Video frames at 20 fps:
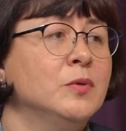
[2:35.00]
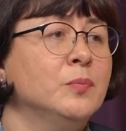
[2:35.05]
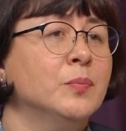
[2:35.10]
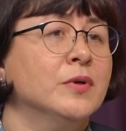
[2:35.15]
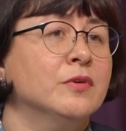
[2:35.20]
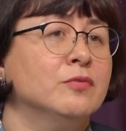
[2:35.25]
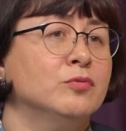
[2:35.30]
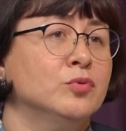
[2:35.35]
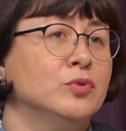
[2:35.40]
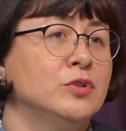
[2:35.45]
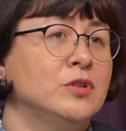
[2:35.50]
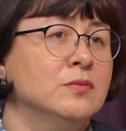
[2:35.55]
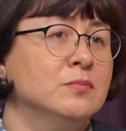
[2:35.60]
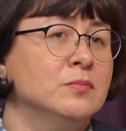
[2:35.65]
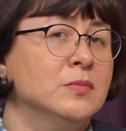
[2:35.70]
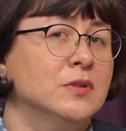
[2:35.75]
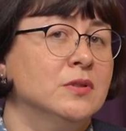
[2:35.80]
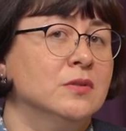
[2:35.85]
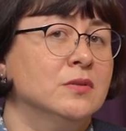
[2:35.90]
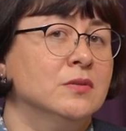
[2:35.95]

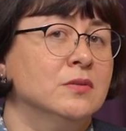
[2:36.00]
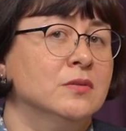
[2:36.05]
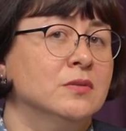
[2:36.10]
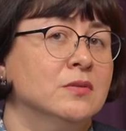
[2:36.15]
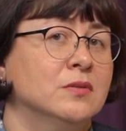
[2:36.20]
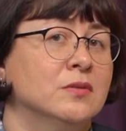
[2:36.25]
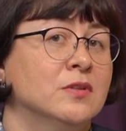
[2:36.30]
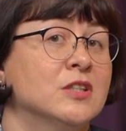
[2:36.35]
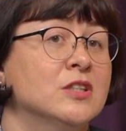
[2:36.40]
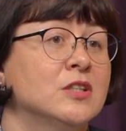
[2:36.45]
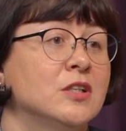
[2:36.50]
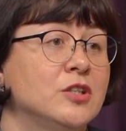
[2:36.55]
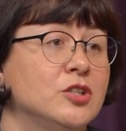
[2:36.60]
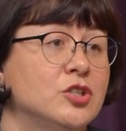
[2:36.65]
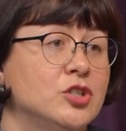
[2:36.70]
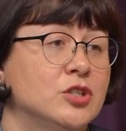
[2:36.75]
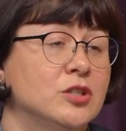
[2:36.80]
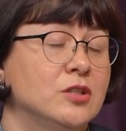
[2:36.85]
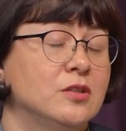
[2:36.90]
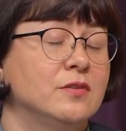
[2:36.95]
проводим
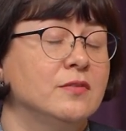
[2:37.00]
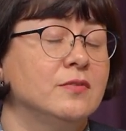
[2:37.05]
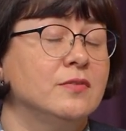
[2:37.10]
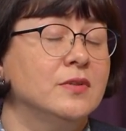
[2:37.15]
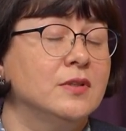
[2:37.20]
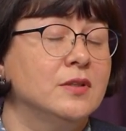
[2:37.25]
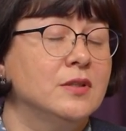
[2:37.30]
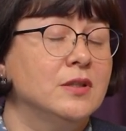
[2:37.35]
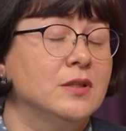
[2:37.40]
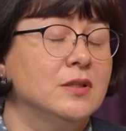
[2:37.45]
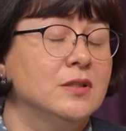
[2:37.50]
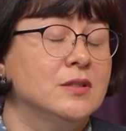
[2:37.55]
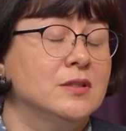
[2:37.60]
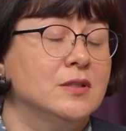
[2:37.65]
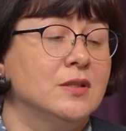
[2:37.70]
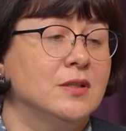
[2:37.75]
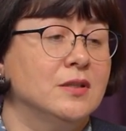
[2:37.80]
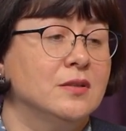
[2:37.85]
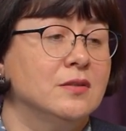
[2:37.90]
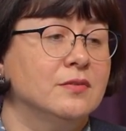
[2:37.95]
различные виды
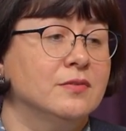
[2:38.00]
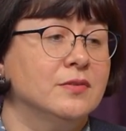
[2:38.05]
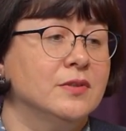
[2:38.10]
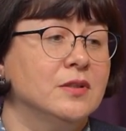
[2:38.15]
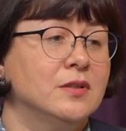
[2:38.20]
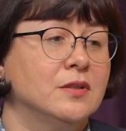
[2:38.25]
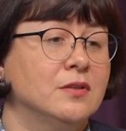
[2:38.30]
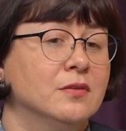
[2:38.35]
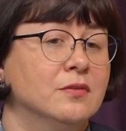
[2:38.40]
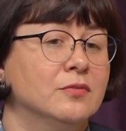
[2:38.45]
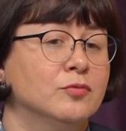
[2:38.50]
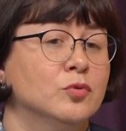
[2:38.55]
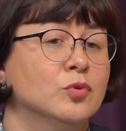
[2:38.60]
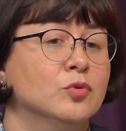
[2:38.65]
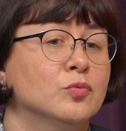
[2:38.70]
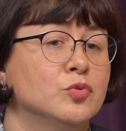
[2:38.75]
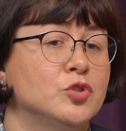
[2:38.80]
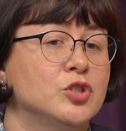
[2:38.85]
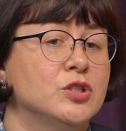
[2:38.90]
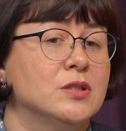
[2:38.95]
исследований, в
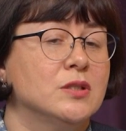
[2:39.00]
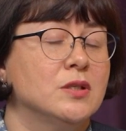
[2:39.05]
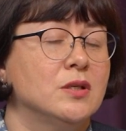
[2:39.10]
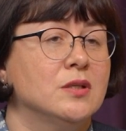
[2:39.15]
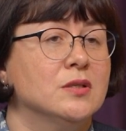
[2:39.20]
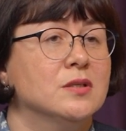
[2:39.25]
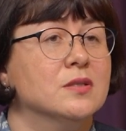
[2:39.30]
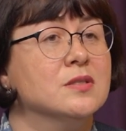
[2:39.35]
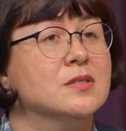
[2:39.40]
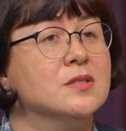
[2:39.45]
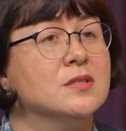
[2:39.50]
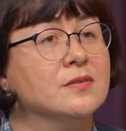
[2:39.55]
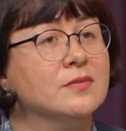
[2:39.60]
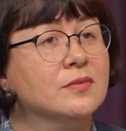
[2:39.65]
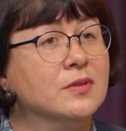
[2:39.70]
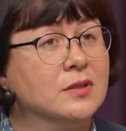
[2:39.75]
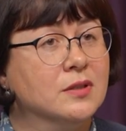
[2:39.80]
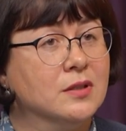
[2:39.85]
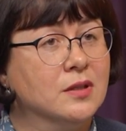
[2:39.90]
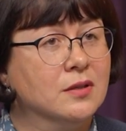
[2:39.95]
том числе
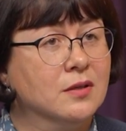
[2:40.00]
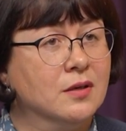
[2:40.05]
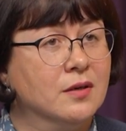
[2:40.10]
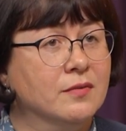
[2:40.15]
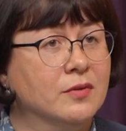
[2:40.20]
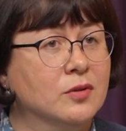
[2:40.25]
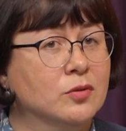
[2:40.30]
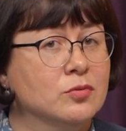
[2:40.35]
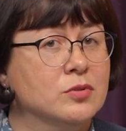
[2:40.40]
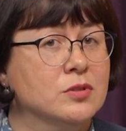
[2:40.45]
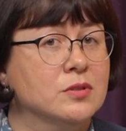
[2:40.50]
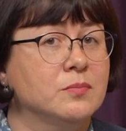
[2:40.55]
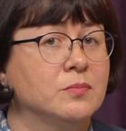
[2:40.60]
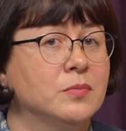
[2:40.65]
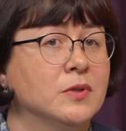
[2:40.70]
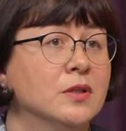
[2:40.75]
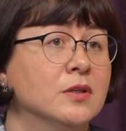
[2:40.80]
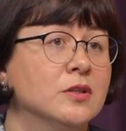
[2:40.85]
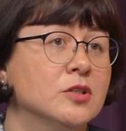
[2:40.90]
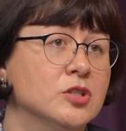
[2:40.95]
сыворотки крови, то есть
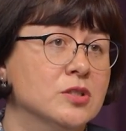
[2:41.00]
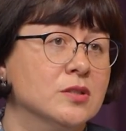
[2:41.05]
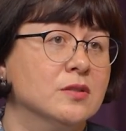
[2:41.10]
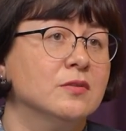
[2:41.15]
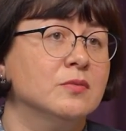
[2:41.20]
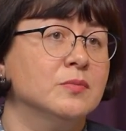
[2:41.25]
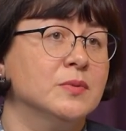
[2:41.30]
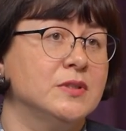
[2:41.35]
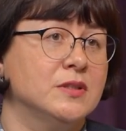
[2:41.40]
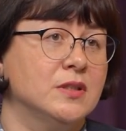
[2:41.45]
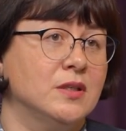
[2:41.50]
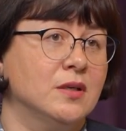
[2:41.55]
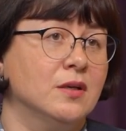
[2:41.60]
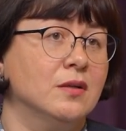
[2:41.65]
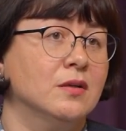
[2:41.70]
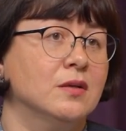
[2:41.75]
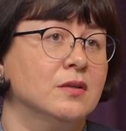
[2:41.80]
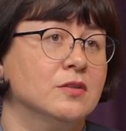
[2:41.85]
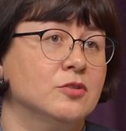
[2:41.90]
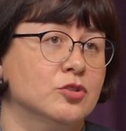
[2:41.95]
биологического
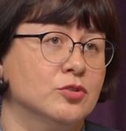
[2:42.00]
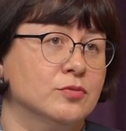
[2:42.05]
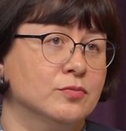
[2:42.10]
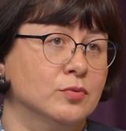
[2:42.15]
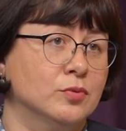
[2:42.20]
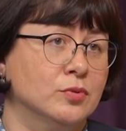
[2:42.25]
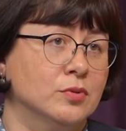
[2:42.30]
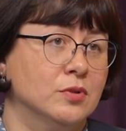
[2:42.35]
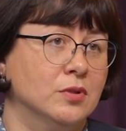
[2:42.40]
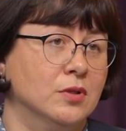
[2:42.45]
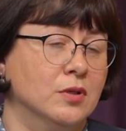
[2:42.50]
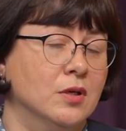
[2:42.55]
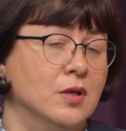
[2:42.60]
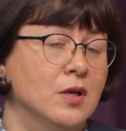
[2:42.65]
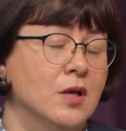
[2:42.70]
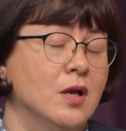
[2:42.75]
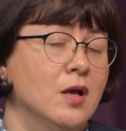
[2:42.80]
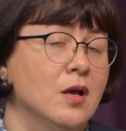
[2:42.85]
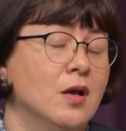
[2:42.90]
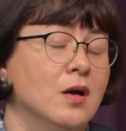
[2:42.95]
материала от животных,
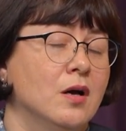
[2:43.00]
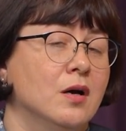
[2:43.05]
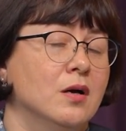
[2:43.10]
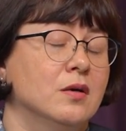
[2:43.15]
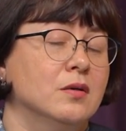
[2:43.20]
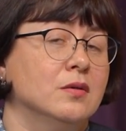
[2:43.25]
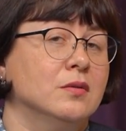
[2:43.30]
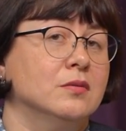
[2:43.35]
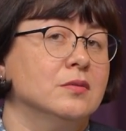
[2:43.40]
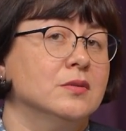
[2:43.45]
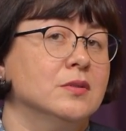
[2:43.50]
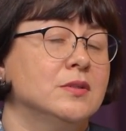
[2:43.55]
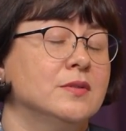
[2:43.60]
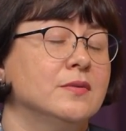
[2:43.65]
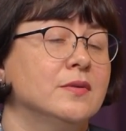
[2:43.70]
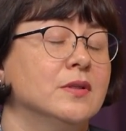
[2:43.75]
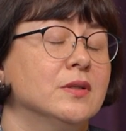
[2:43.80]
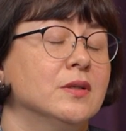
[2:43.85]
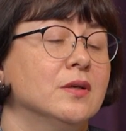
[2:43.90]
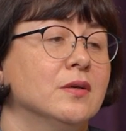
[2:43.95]

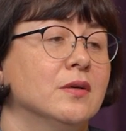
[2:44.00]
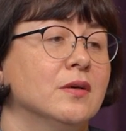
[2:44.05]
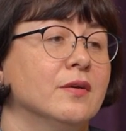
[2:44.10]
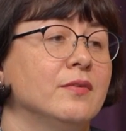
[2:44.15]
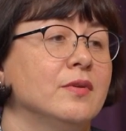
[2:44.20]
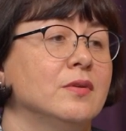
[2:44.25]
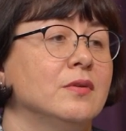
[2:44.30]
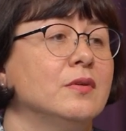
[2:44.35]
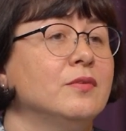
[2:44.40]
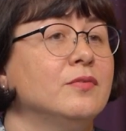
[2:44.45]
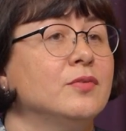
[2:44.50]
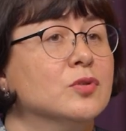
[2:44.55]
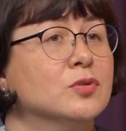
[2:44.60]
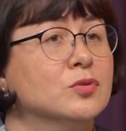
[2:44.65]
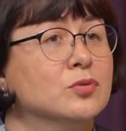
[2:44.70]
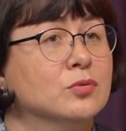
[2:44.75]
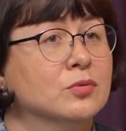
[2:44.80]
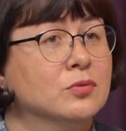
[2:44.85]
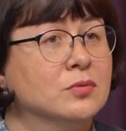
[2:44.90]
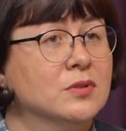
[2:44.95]
сыворотки крови на
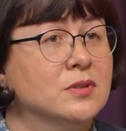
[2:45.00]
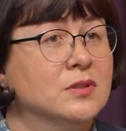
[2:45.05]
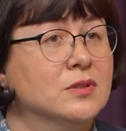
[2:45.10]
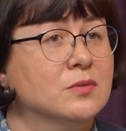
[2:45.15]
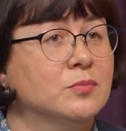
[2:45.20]
инфекционные